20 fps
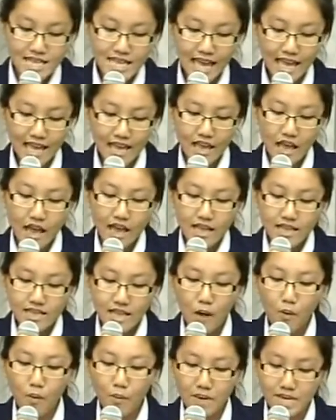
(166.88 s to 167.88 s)
在。
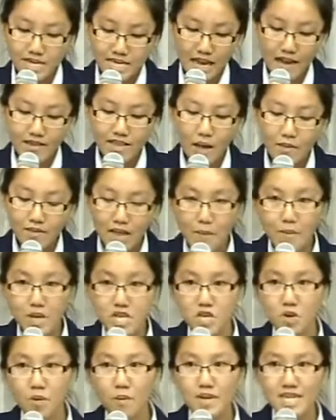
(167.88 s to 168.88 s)
当我们想到大马
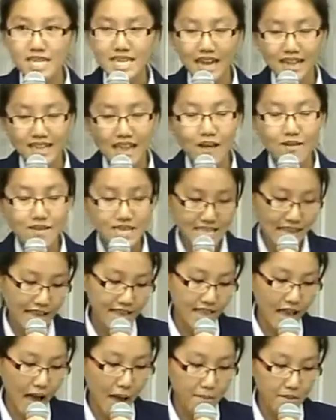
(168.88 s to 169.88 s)
时，我们想到
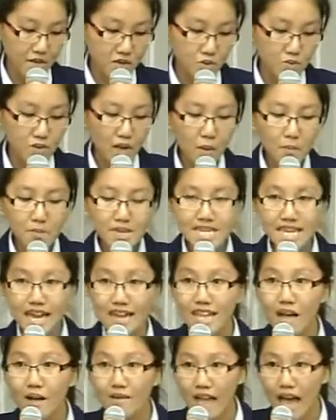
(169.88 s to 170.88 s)
三大名著；当我们
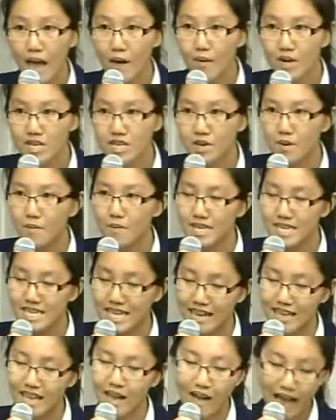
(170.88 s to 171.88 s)
想到台湾时，我们
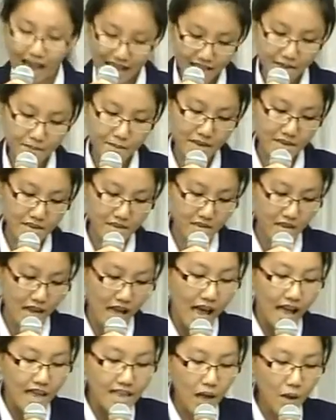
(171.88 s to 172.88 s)
想到它的美食；
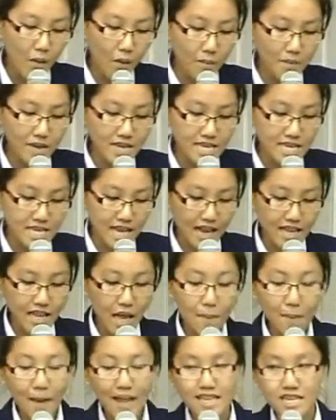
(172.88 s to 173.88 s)
当我们想
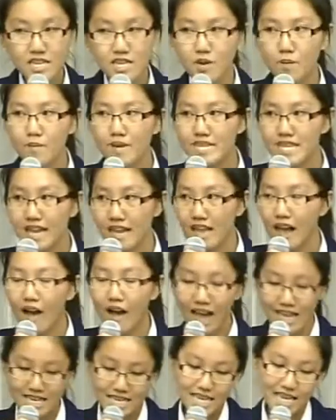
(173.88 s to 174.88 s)
到巴黎时，我们想
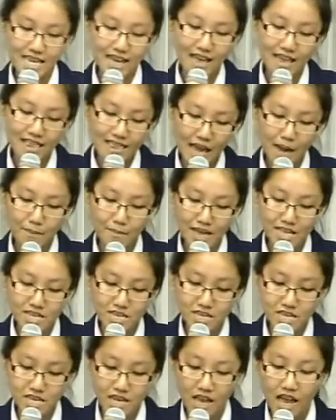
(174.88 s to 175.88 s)
到它是一个浪漫
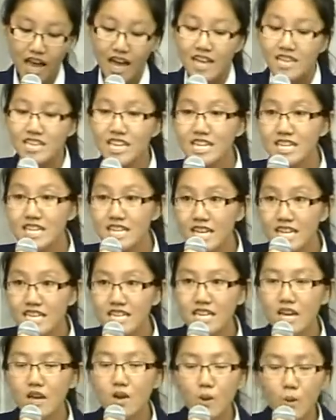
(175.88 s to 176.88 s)
之声。这深
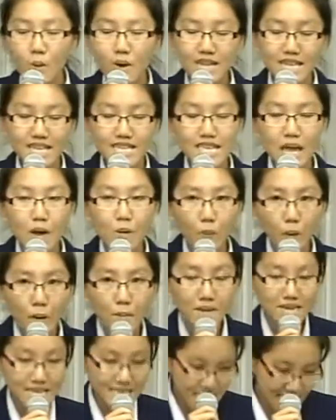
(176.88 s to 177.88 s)
深烙印在我
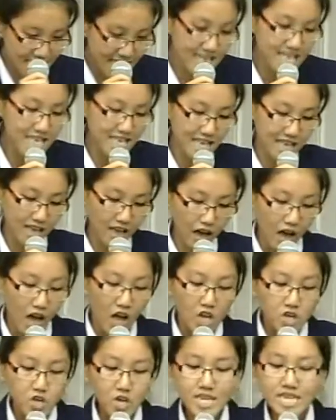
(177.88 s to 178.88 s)
们心底的，
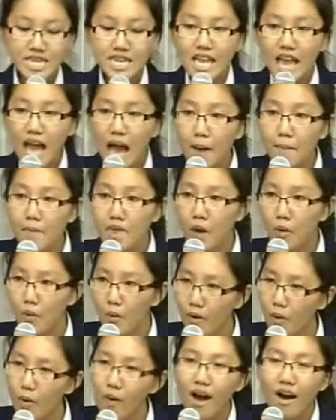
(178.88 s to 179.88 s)
却是他们的
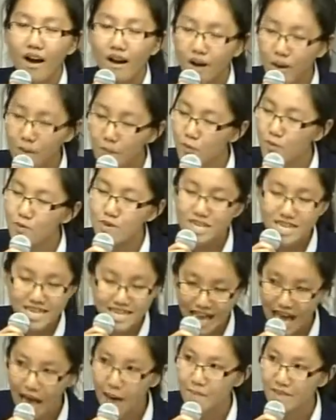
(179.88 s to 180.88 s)
文化，而不是
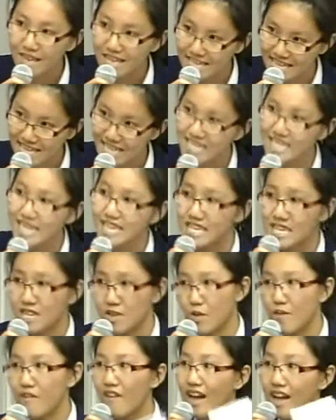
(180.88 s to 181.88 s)
他们的经济。请
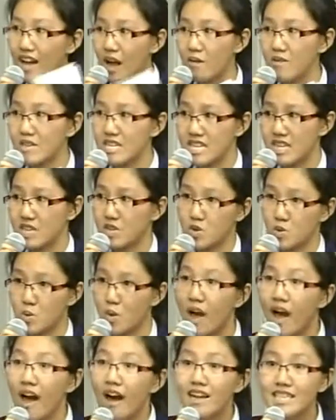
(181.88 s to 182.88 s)
对方搞清
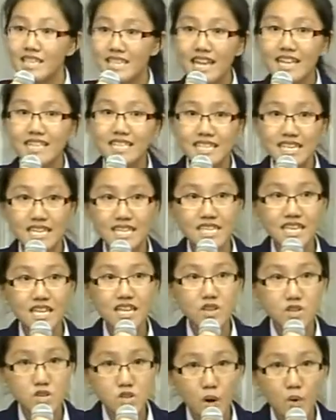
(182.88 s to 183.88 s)
楚。而今天经济
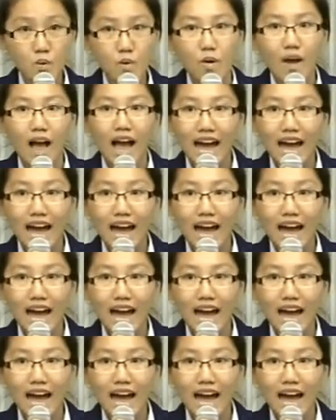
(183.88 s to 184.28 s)
的收入，